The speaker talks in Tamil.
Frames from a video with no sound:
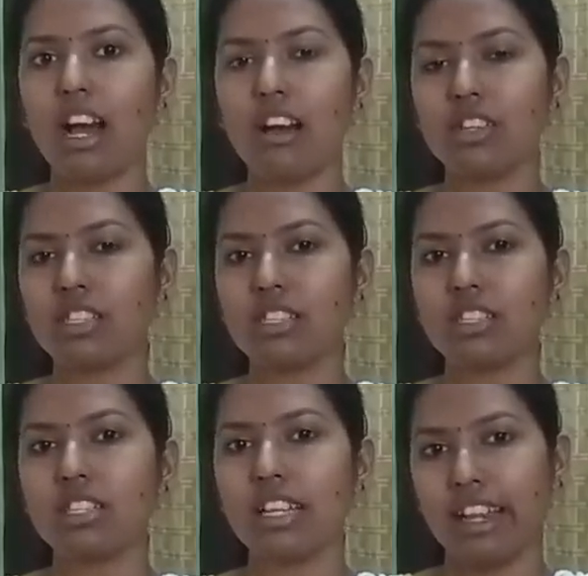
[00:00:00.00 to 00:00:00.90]
நான்
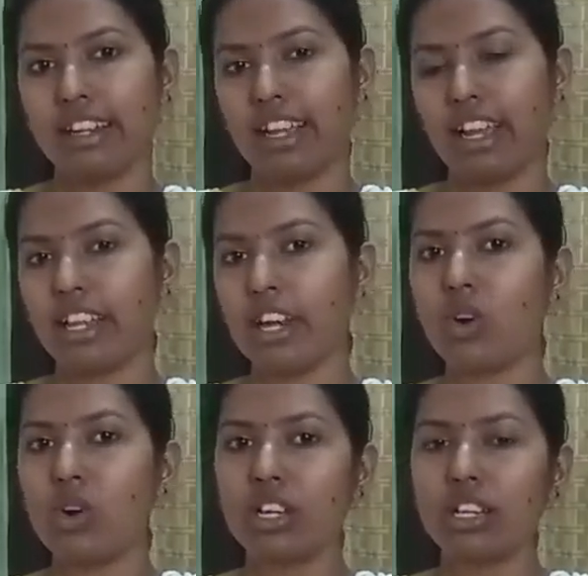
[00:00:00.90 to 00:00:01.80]
வந்துட்டு என்
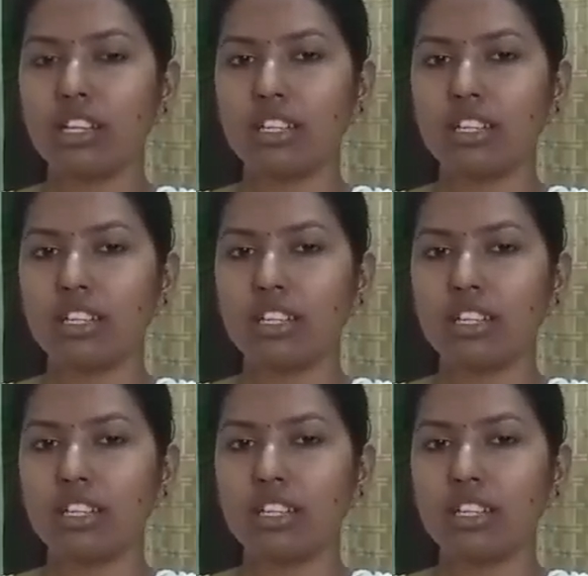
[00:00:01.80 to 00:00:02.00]
என்னோட